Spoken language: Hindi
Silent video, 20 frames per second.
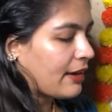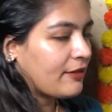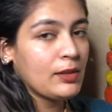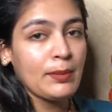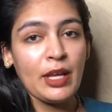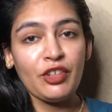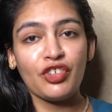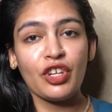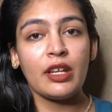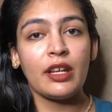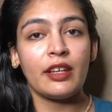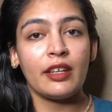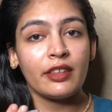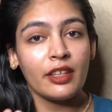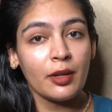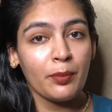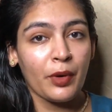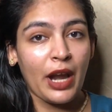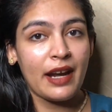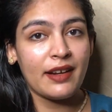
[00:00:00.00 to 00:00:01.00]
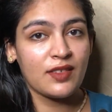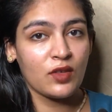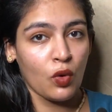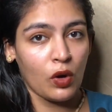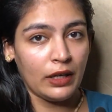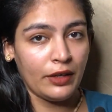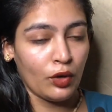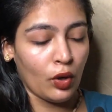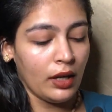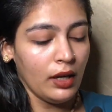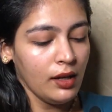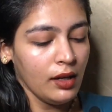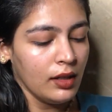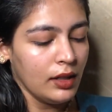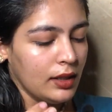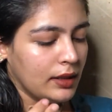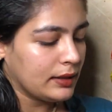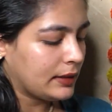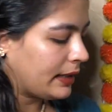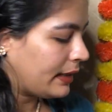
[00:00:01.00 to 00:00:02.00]
आई विल मेंशन अनदर ब्रांड स्कॉलिन ऑयल
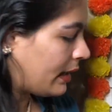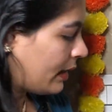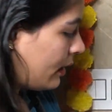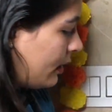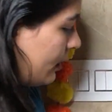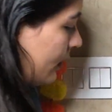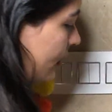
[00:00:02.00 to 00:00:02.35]
ठीक है